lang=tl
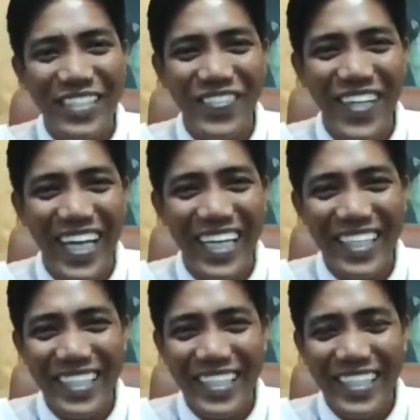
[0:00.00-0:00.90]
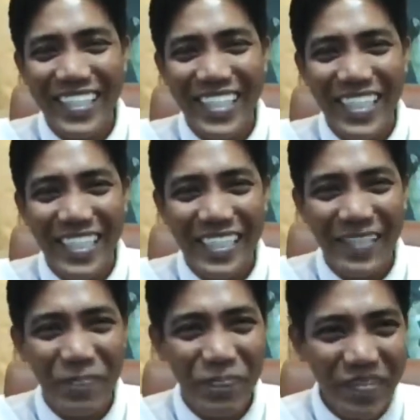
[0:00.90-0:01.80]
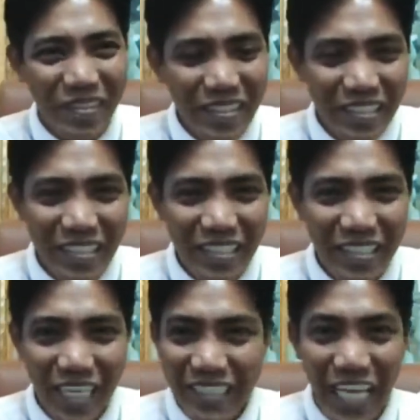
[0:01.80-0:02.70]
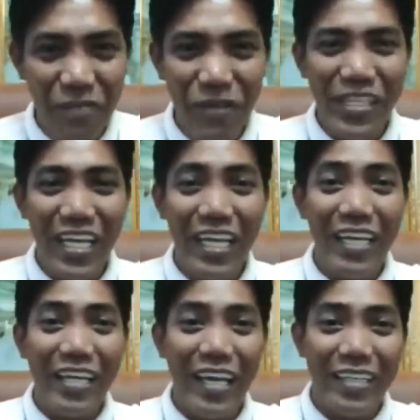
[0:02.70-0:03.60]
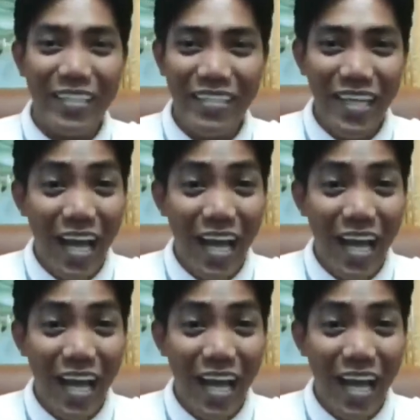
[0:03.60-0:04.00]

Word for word: Di ho ba? Uh, ang dami ho naiinggit.